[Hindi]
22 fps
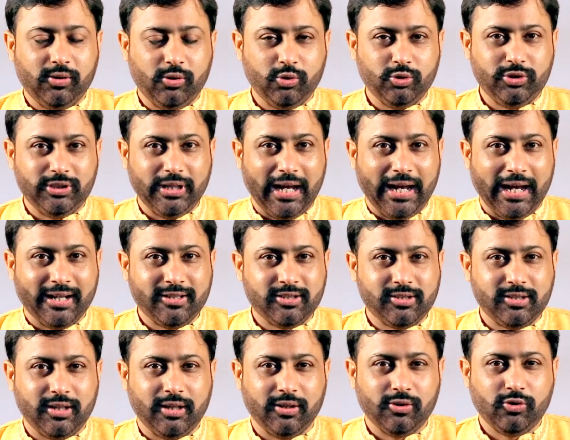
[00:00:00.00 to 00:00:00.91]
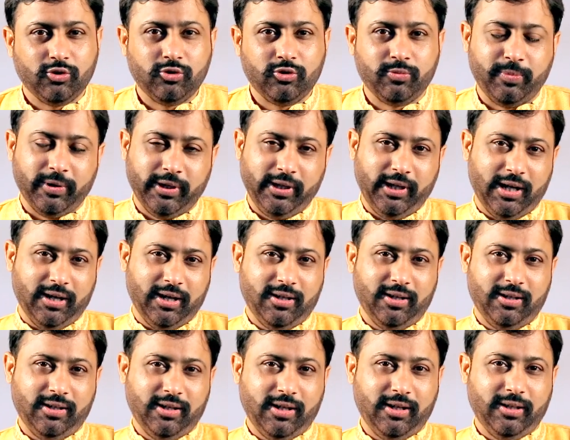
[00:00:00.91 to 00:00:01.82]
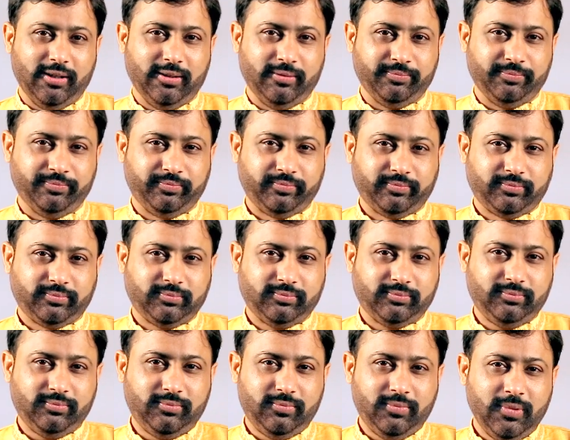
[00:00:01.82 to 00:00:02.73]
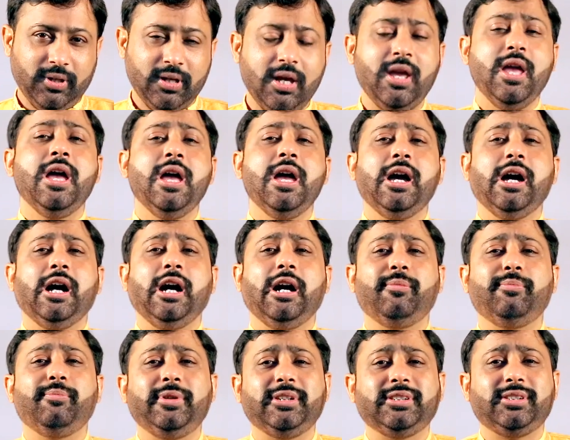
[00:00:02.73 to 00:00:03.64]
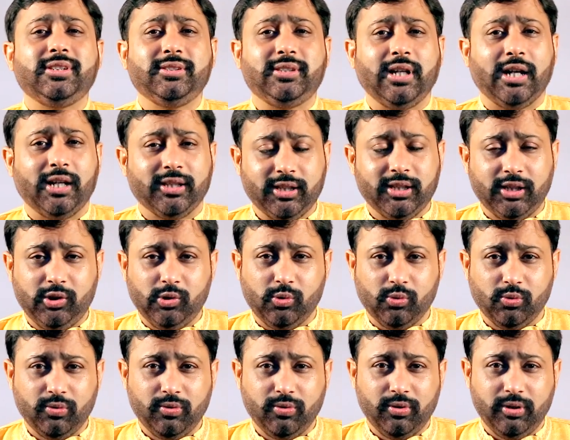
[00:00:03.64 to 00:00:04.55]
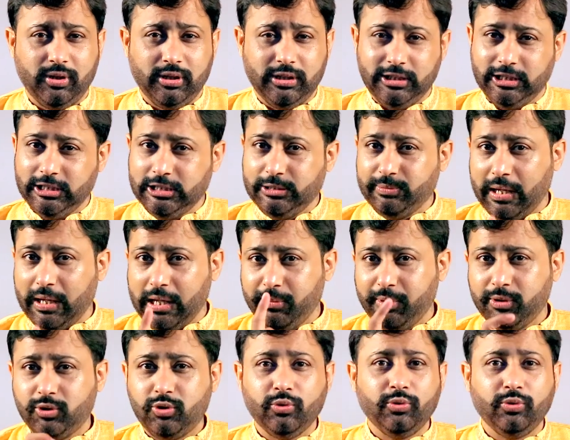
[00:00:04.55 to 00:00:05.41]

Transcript: कुछ एक्स्ट्रा कुछ बढ़िया करना है हम में से ज़्यादातर लोग इस बारे में